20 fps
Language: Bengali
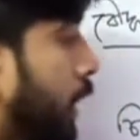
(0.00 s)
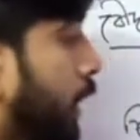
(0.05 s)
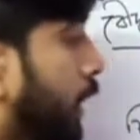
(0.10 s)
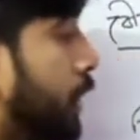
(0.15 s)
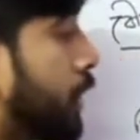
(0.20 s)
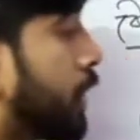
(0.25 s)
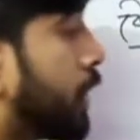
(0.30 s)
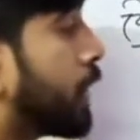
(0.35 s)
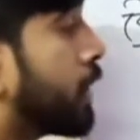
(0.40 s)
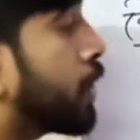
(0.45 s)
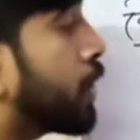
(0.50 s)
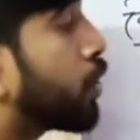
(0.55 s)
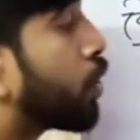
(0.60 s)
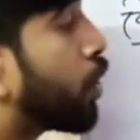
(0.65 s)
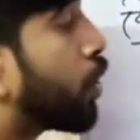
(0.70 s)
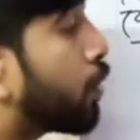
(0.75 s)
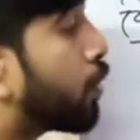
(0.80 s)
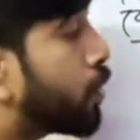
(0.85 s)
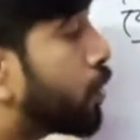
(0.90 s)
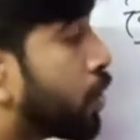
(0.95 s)
সে যে
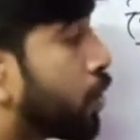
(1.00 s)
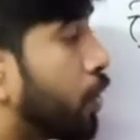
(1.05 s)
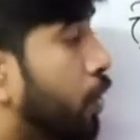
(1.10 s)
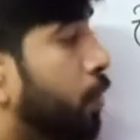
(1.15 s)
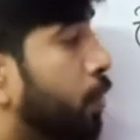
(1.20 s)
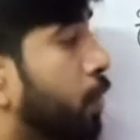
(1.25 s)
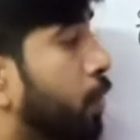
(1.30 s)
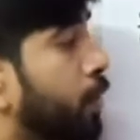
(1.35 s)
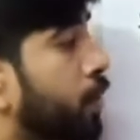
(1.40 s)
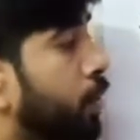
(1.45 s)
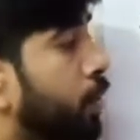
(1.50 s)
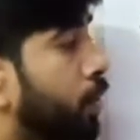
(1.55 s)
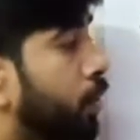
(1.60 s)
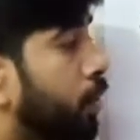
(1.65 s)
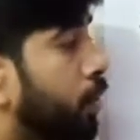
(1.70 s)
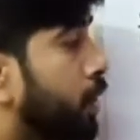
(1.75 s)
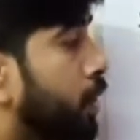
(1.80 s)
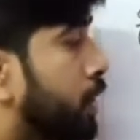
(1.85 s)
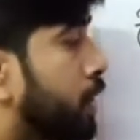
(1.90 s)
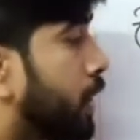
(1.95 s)
ধর্মচক্র প্রবর্তন
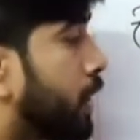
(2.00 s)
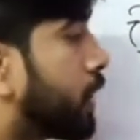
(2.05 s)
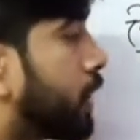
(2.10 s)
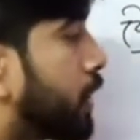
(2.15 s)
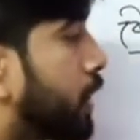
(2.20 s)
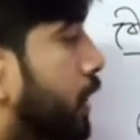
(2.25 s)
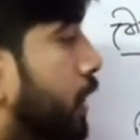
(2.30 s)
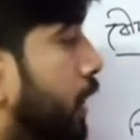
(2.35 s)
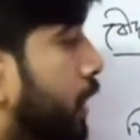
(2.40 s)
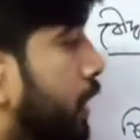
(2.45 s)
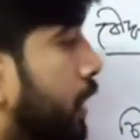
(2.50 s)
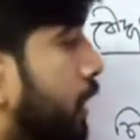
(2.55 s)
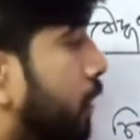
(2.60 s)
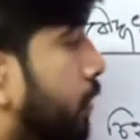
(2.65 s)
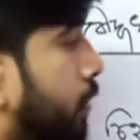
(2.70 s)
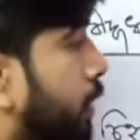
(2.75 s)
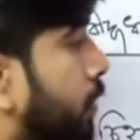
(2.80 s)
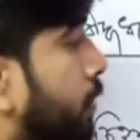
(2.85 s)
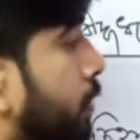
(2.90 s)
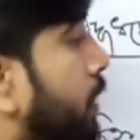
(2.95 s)
করেছিলেন সেটা কিসের
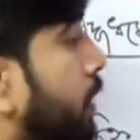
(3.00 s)
মাধ্যমে